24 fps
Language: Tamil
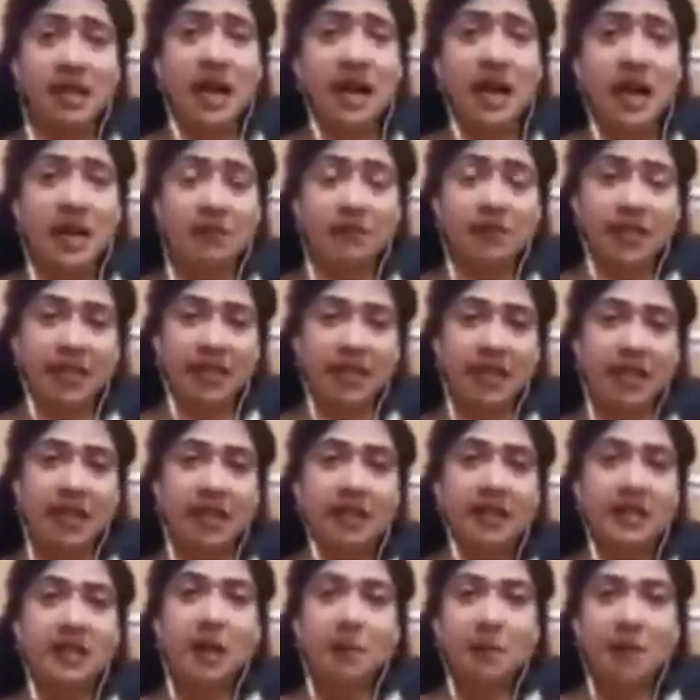பற்றி நான் ஆய்வு ஏன்னா
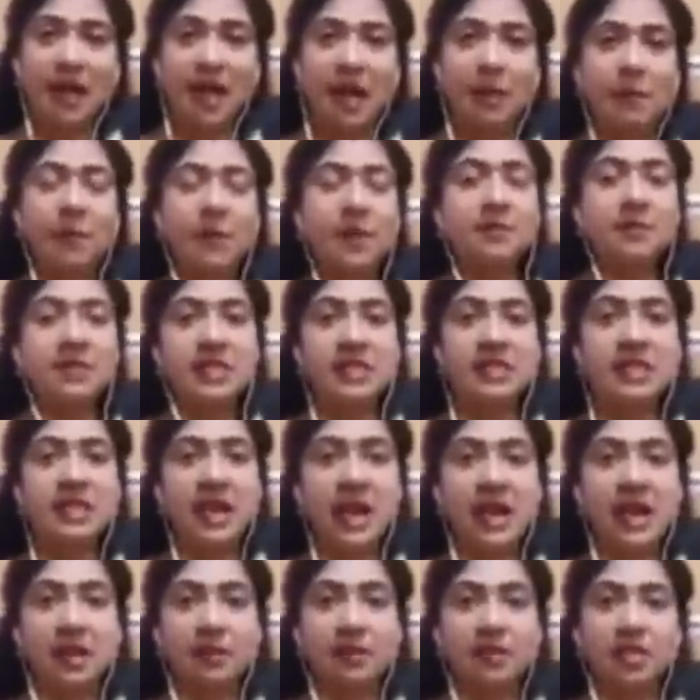பலாப்பழம்
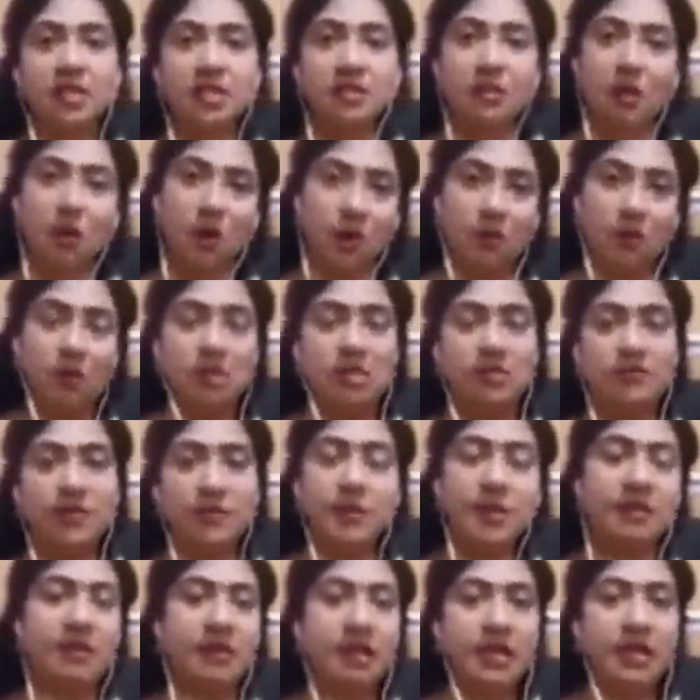சீசன் ஆரம்பிச்சு ஆல்மோஸ்ட்
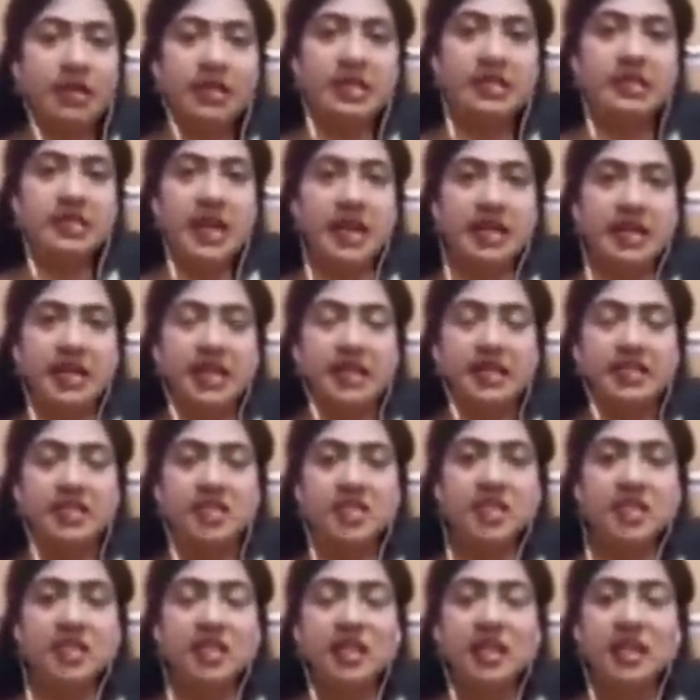ஃபிப்ரவரிலேருந்தே ஸ்டார்ட்
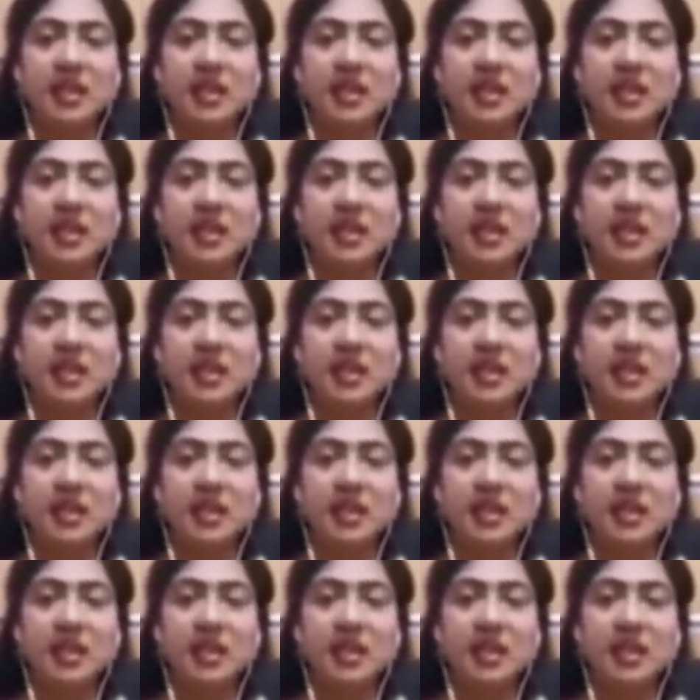ஆயிடுச்சு